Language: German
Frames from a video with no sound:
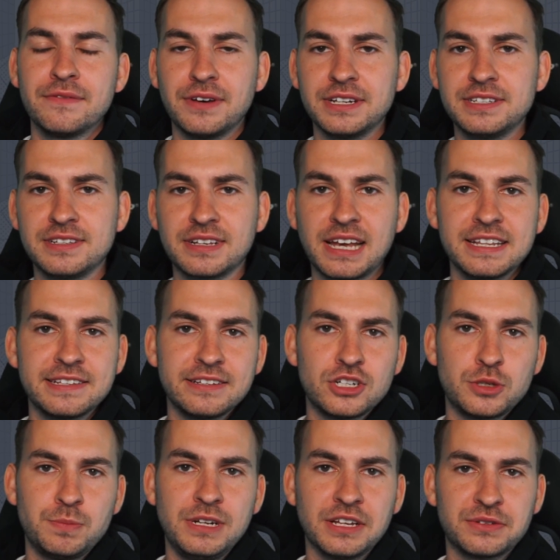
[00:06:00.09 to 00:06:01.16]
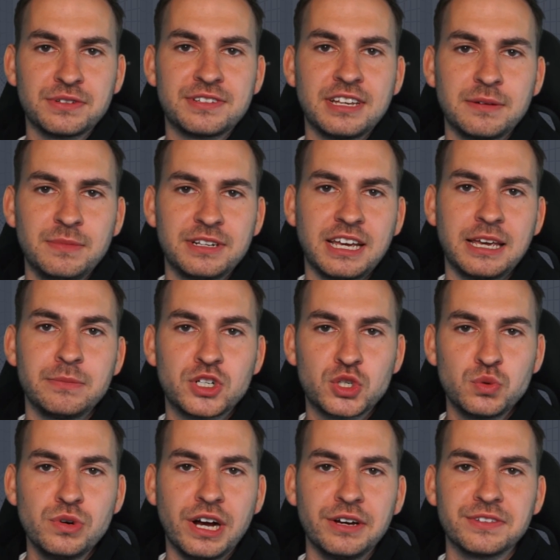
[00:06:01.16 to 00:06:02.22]
weil diese ganzen Spieler sozusagen mit einem
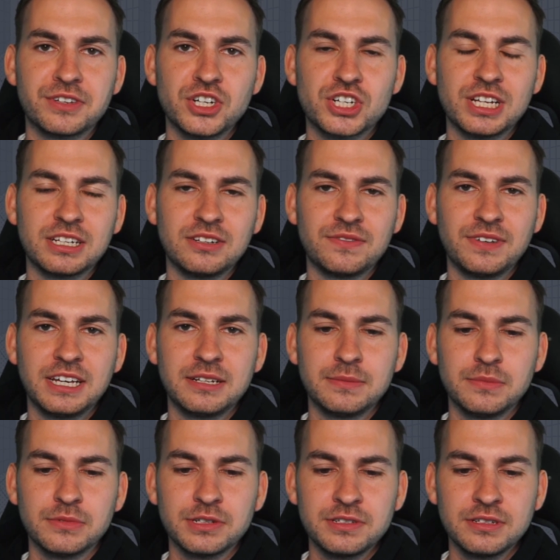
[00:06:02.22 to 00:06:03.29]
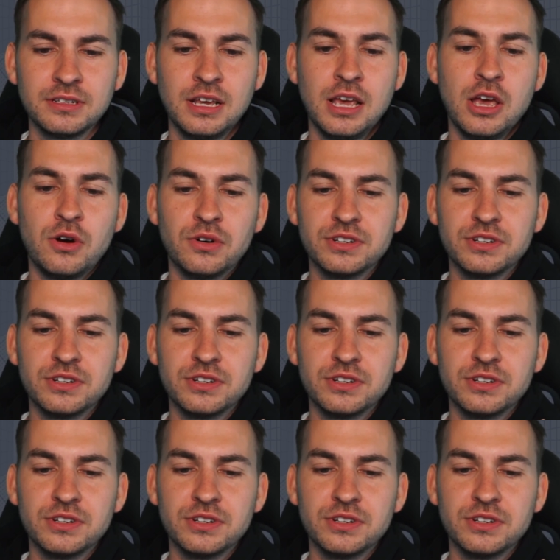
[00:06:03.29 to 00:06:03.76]
Schuh ausgestattet werden müssen.